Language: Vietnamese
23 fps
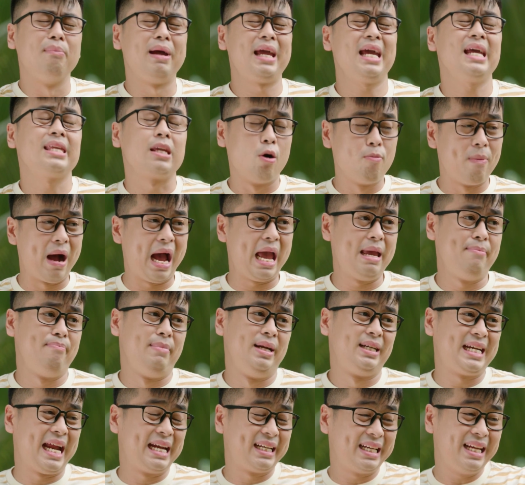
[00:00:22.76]
Mấy cái chậu mai
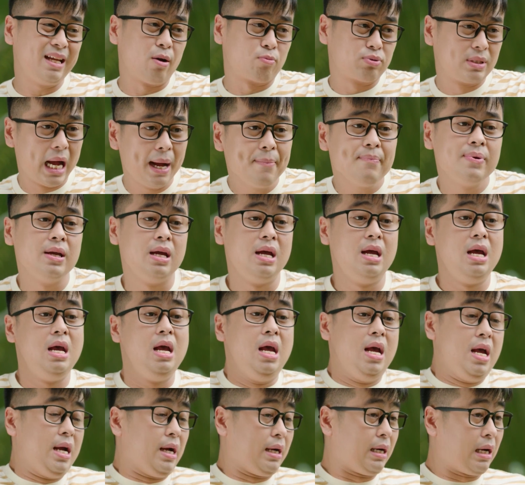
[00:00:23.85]
mình trang trí vào sớm.
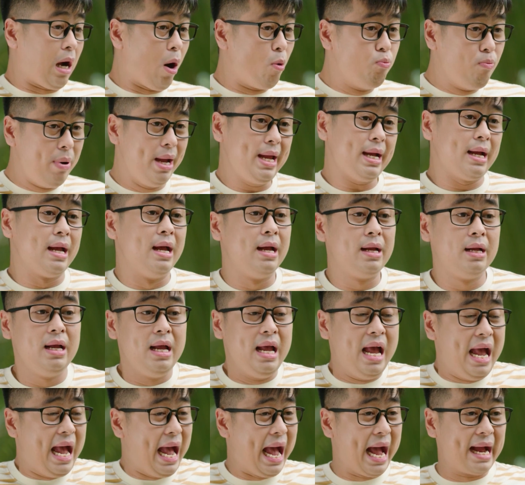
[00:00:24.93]
Không biết
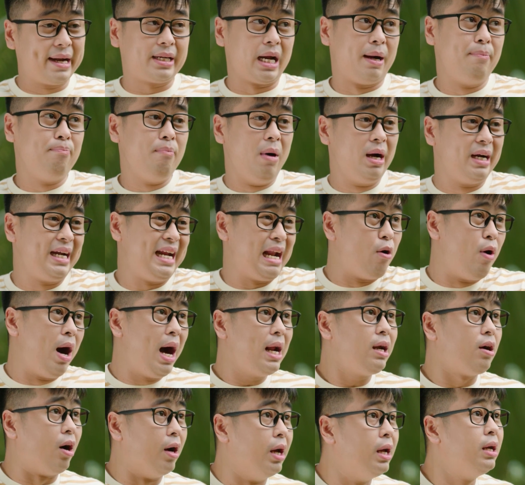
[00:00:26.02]
ăn trộm mượn đi đâu
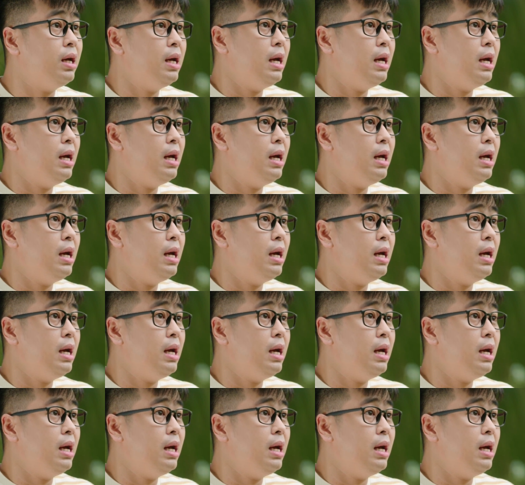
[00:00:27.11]
hết rồi.